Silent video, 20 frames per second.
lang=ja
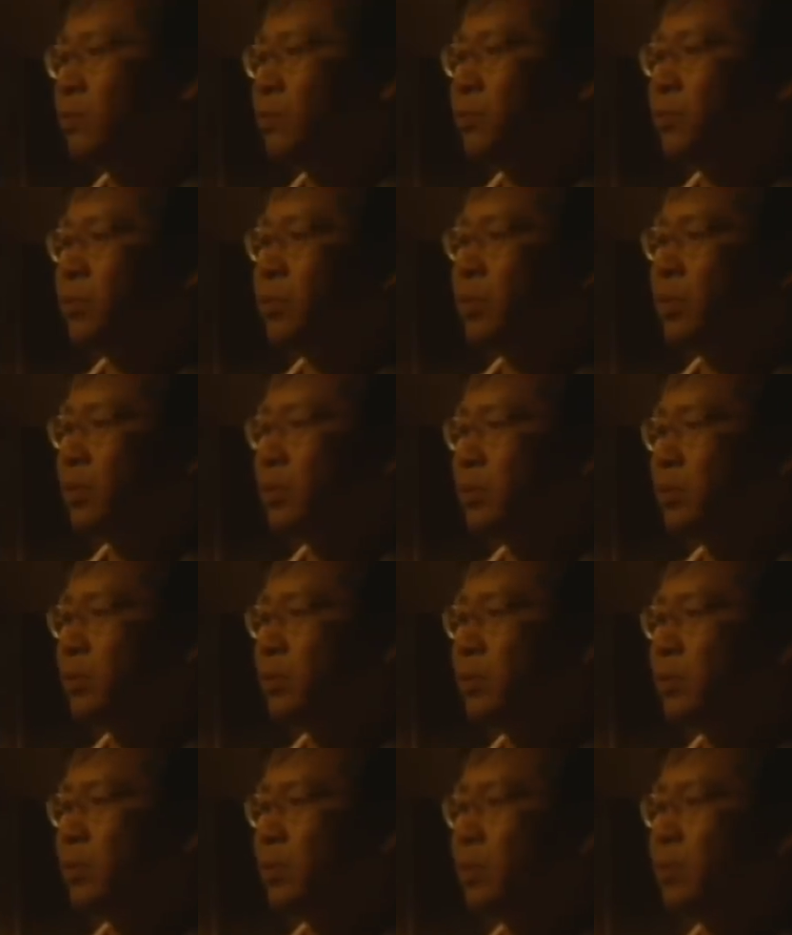難
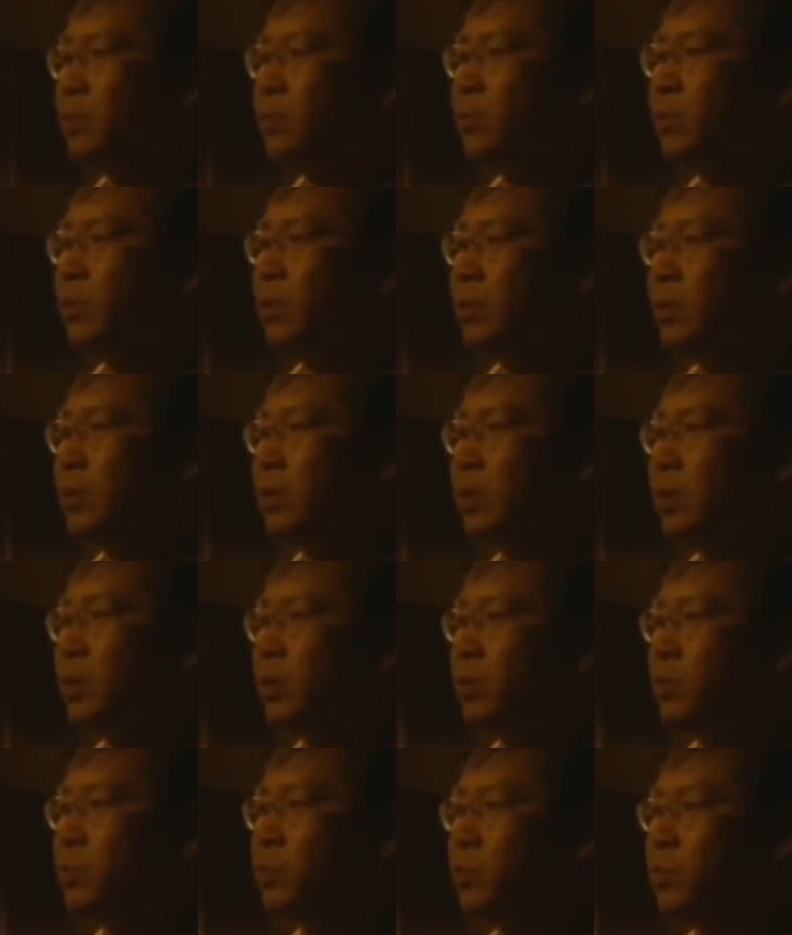しいがゆえに
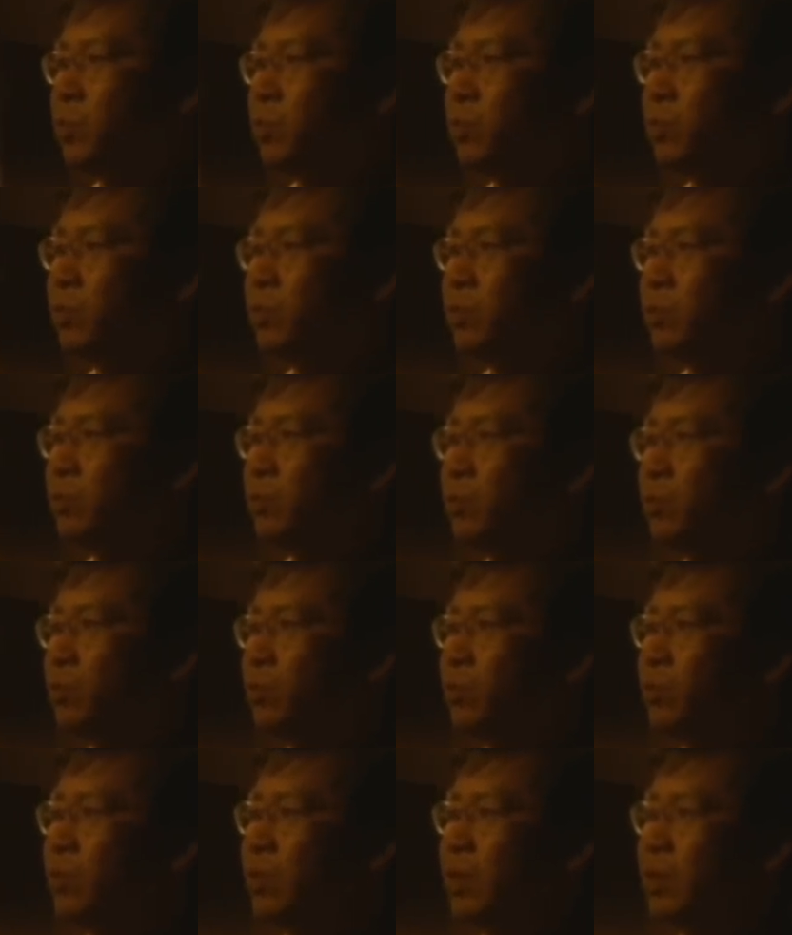ゲームをするこ
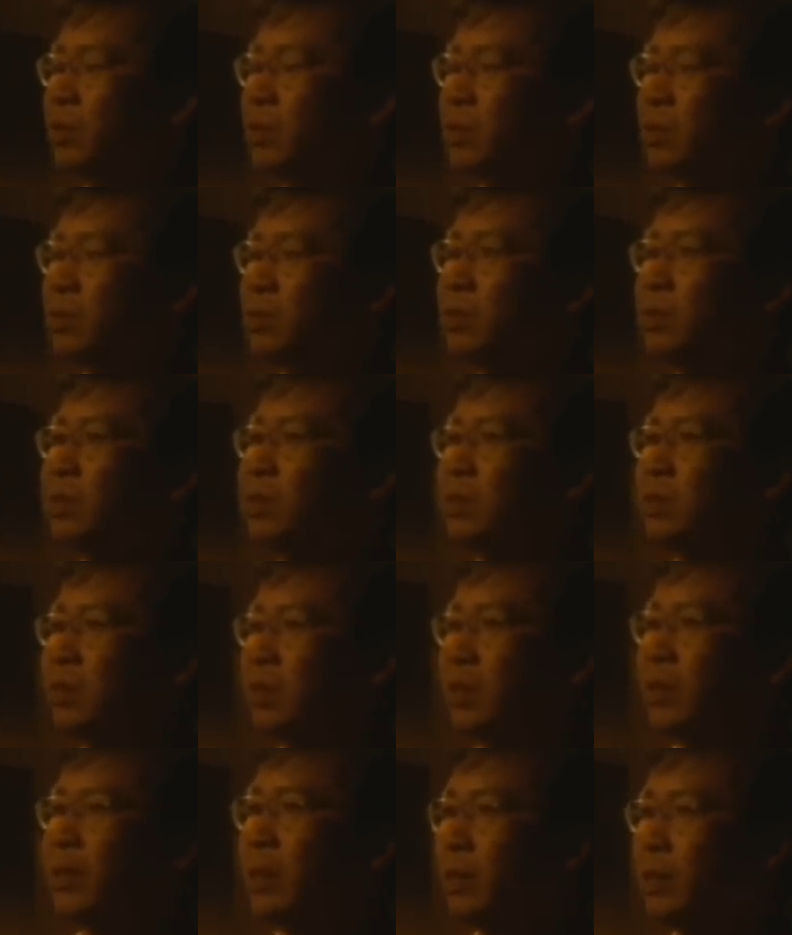とを断念され
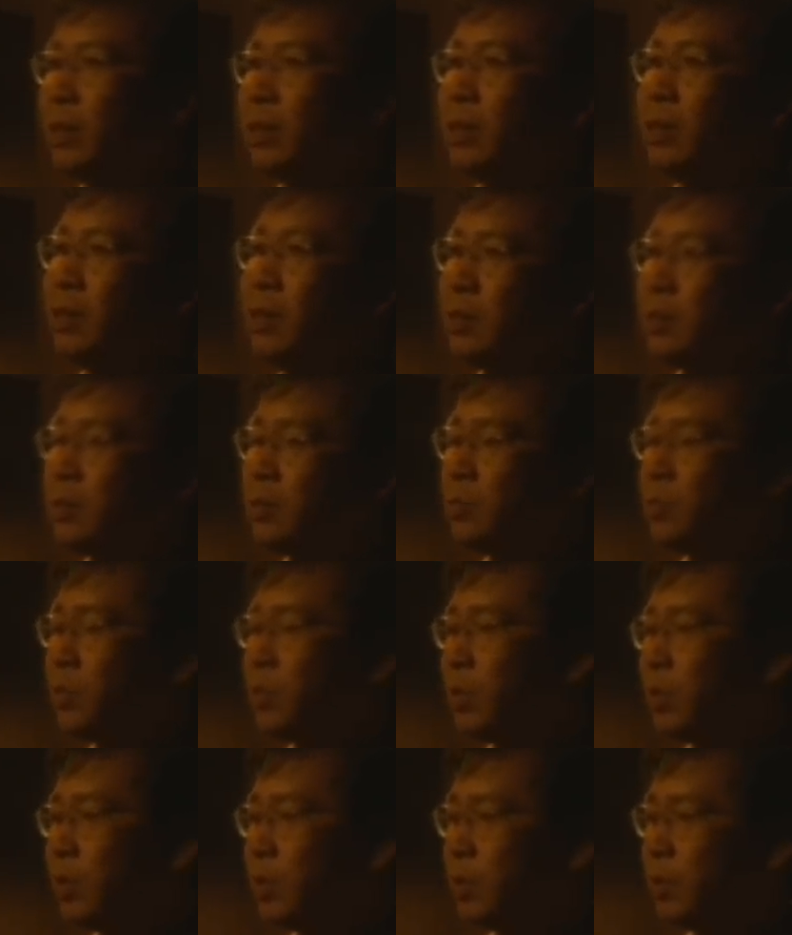てそれ
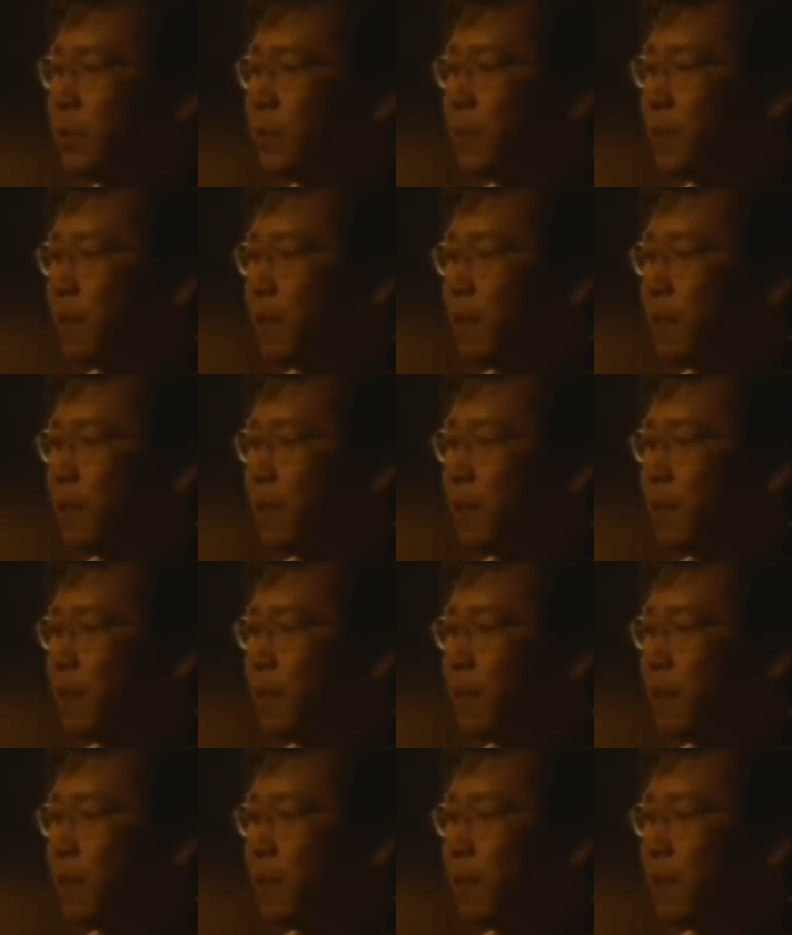で